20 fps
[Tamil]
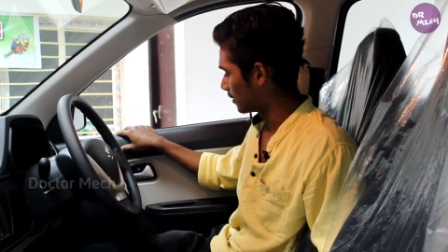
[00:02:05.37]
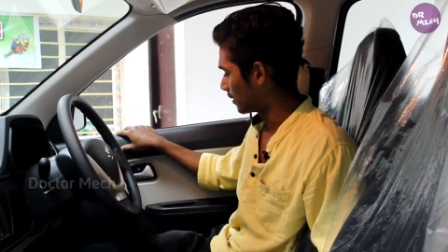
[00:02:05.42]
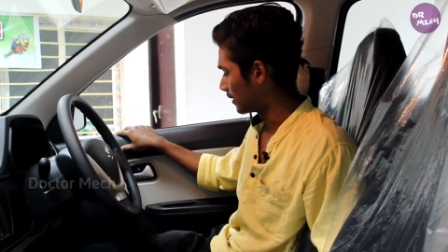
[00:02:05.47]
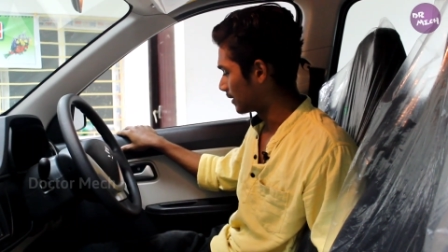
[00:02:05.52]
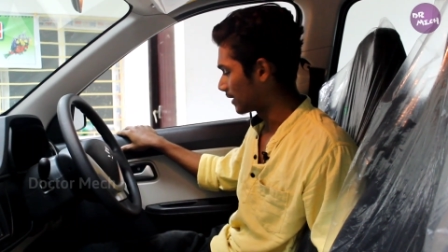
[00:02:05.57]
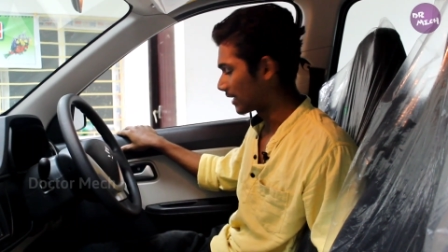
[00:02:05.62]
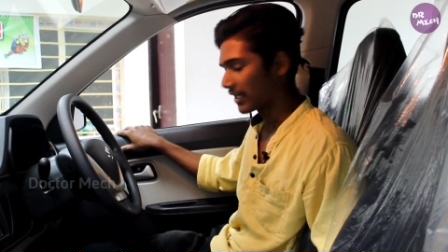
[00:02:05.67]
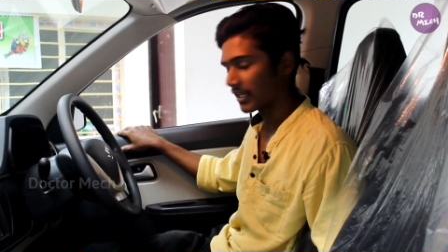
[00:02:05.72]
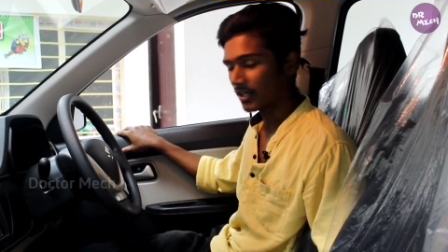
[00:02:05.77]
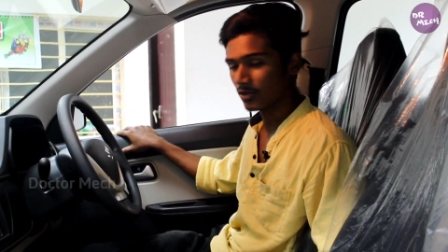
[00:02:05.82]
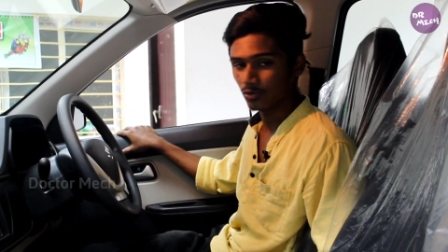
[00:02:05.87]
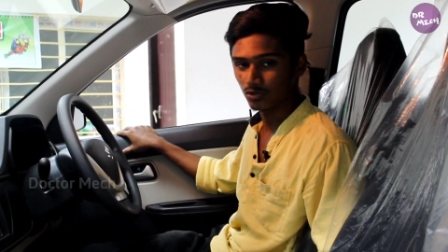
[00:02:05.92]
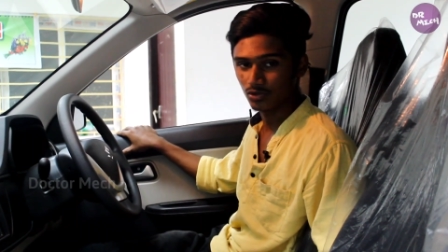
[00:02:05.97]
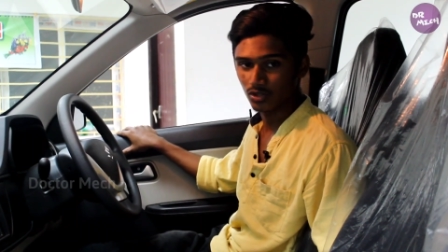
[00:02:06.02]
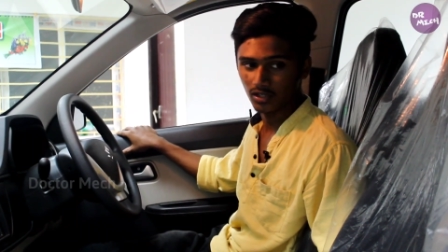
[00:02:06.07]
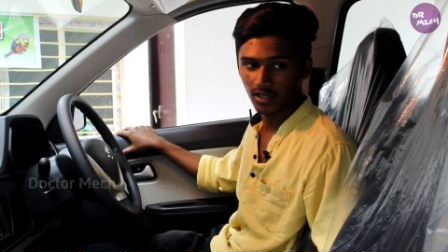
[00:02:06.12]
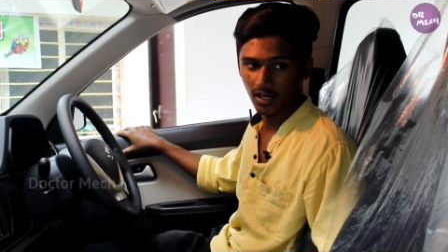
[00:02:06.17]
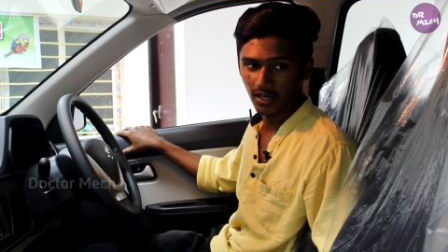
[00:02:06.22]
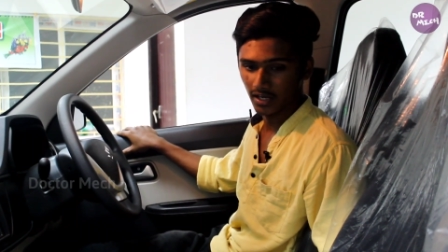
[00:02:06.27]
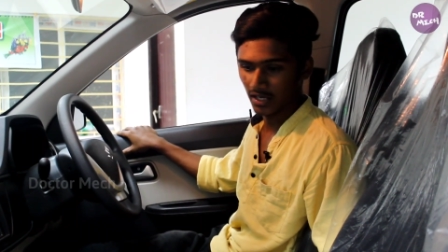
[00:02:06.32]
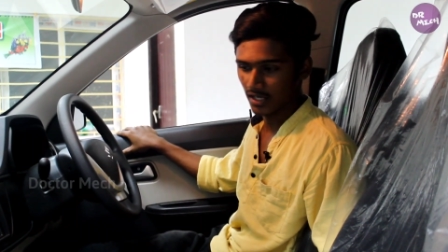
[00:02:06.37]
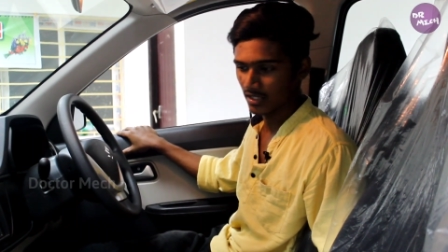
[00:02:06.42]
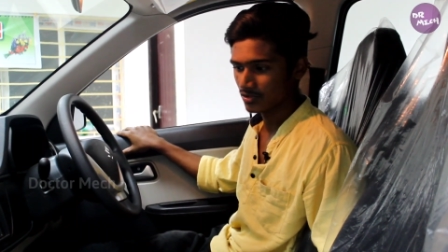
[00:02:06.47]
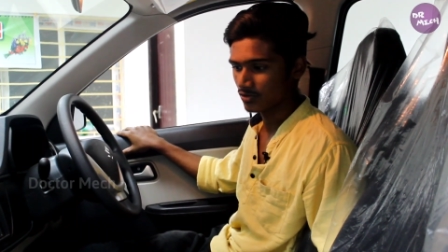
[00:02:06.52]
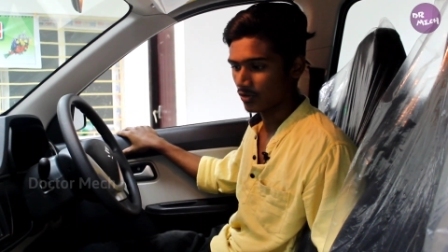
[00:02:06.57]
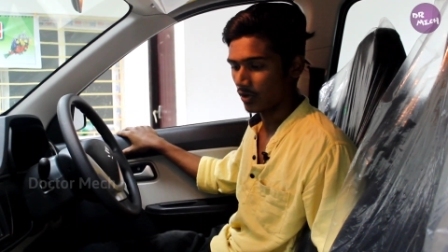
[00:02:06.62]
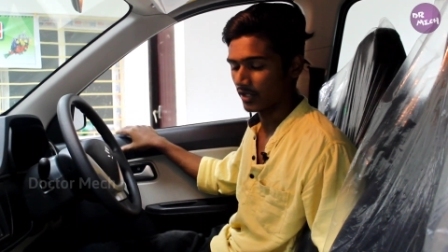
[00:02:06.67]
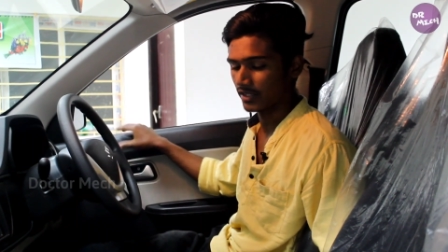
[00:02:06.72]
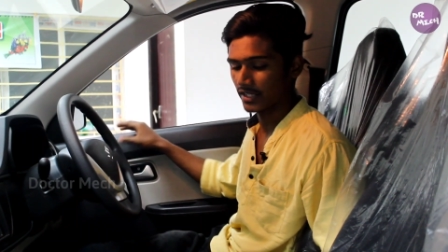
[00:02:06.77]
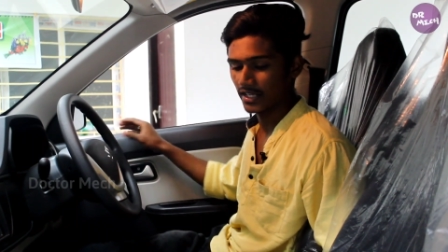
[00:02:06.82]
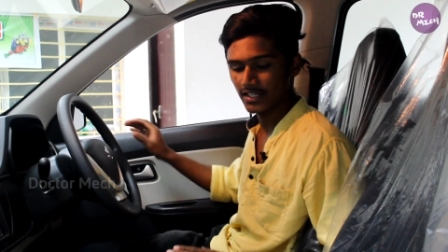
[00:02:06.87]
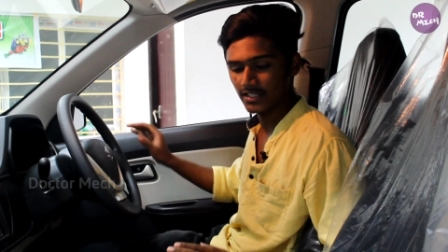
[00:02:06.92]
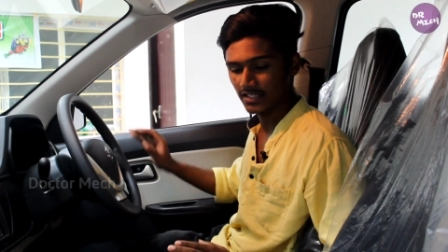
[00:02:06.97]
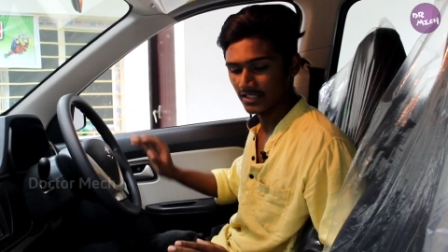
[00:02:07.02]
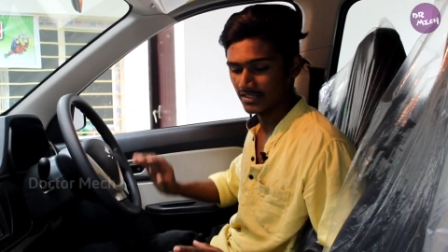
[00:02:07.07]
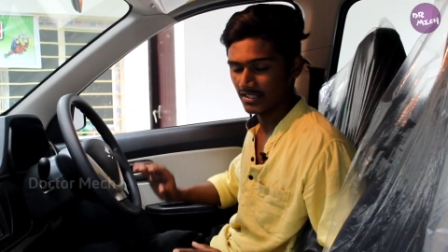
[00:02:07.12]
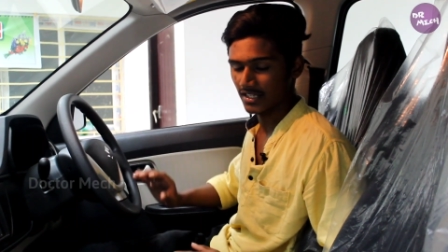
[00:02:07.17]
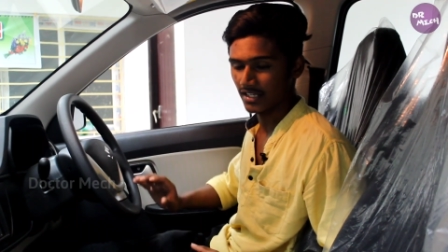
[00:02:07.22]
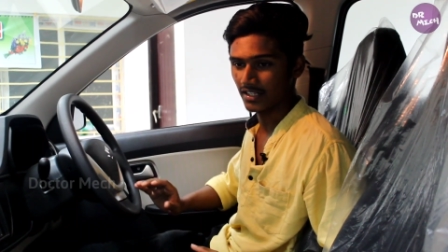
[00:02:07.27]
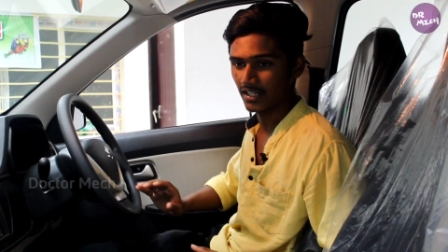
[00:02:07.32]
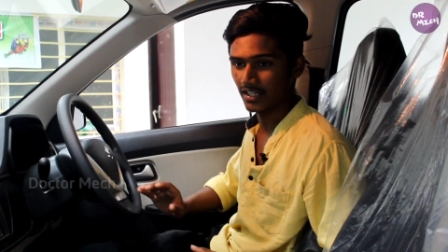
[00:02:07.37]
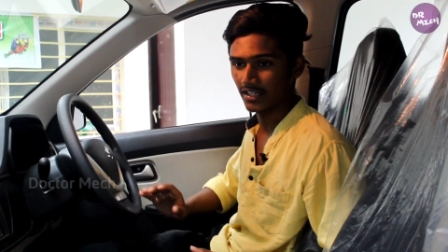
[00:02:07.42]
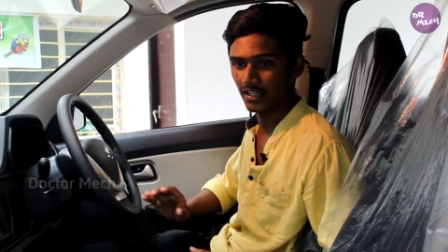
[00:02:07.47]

இன்டீரியர் கொடுத்துருக்காங்க ஸோ அதே டெக்ஸ்டரில்